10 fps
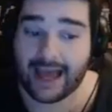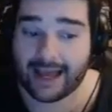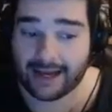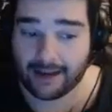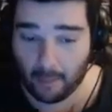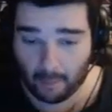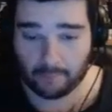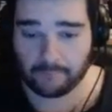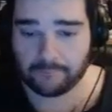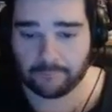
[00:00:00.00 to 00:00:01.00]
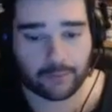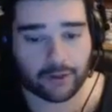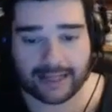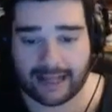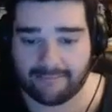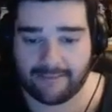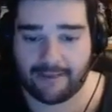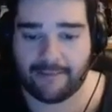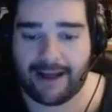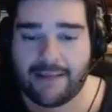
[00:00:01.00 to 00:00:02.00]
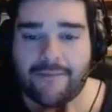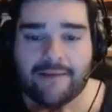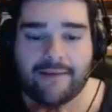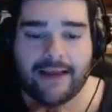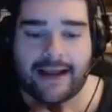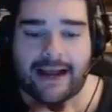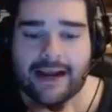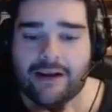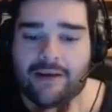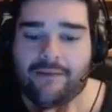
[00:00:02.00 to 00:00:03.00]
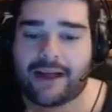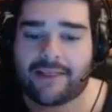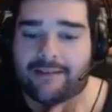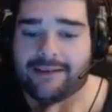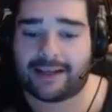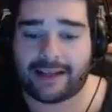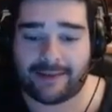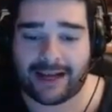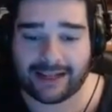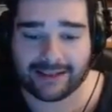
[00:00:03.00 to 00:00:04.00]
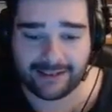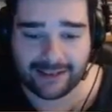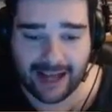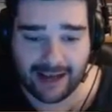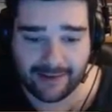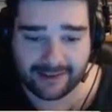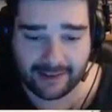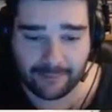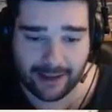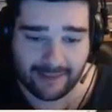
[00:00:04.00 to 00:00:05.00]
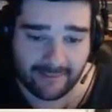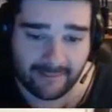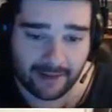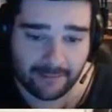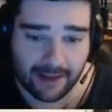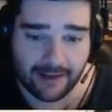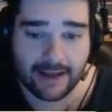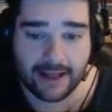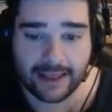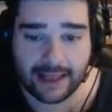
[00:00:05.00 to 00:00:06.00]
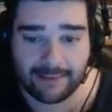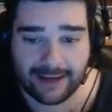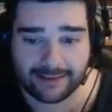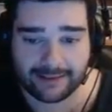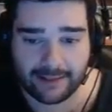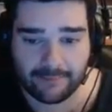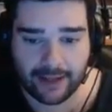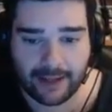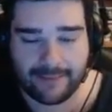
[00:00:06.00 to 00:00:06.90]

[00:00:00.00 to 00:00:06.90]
importante importante, ¿vale? Muy bien. Ahora lo que voy a hacer va a ser llamar a Katisha a ver si puede atenderme. Llamar así, voy a